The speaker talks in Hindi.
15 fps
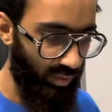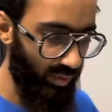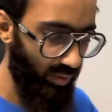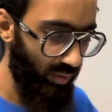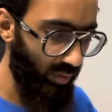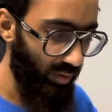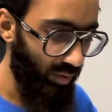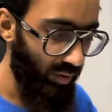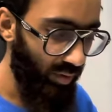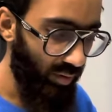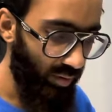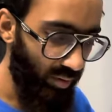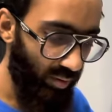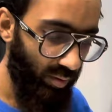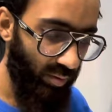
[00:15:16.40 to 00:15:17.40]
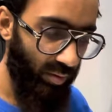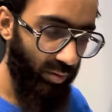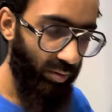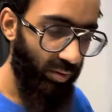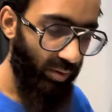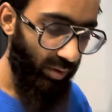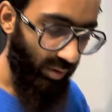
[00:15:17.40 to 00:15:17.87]
थ्री भाई इसका भाई रेट क्या रहेगा
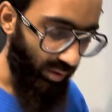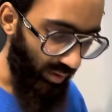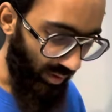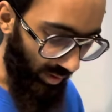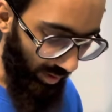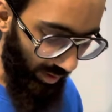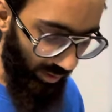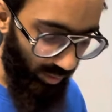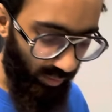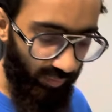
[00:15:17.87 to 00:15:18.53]
न्यू का ये तो